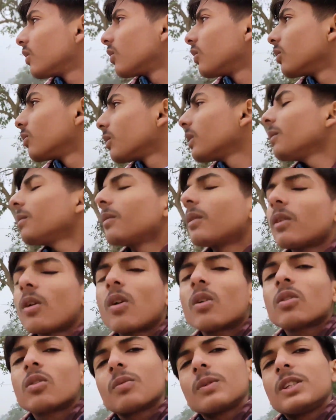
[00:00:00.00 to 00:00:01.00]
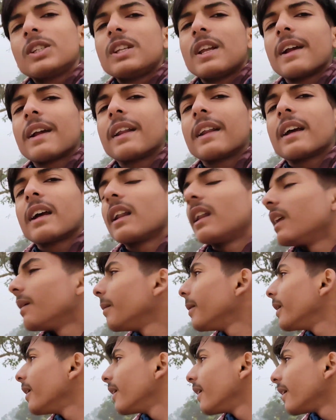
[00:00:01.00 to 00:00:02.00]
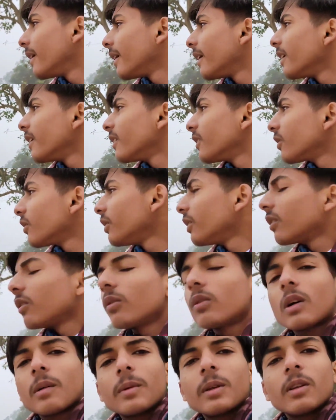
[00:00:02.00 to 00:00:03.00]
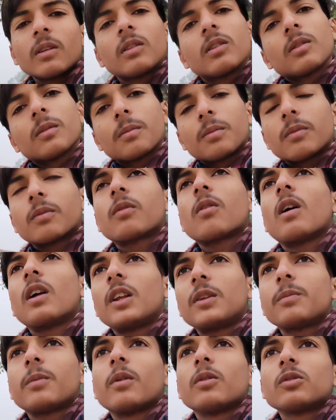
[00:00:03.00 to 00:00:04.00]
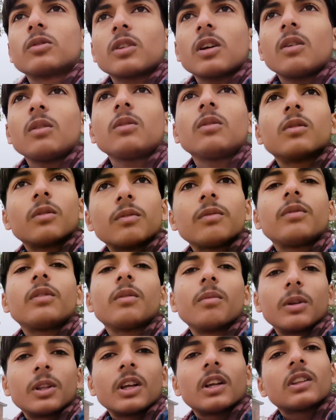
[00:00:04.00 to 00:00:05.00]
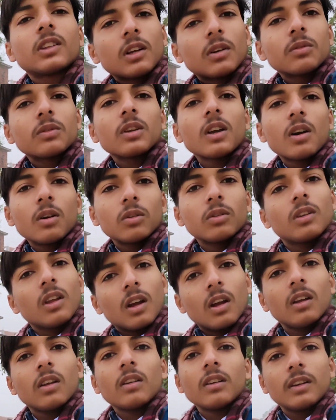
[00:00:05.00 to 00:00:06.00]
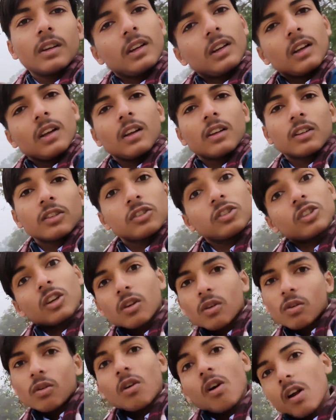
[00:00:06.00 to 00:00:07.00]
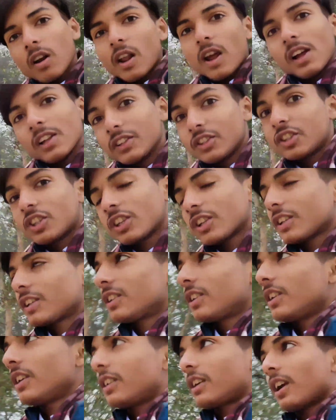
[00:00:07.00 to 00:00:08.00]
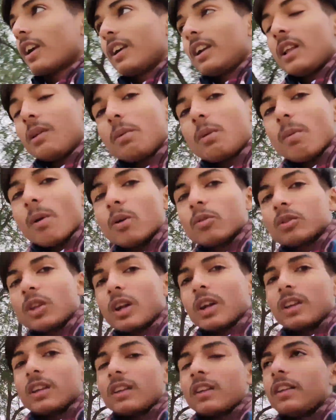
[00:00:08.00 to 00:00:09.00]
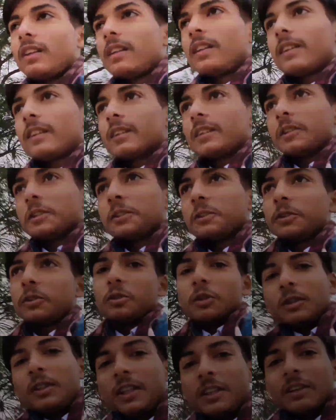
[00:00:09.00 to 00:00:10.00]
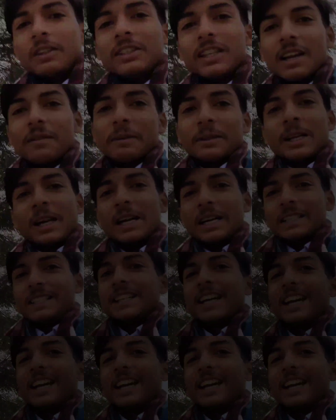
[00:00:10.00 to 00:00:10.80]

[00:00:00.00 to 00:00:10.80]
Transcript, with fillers: तो नौ तो बजे जाएंगे निकलने में तो निकलूँगा अभी तो कॉलेज पहुँचता हूँ फिर बताता हूँ क्या होता है ठीक है चलो कॉलेज ठंडी भी बहुत है छुट्टी हो जाए मज़ा आ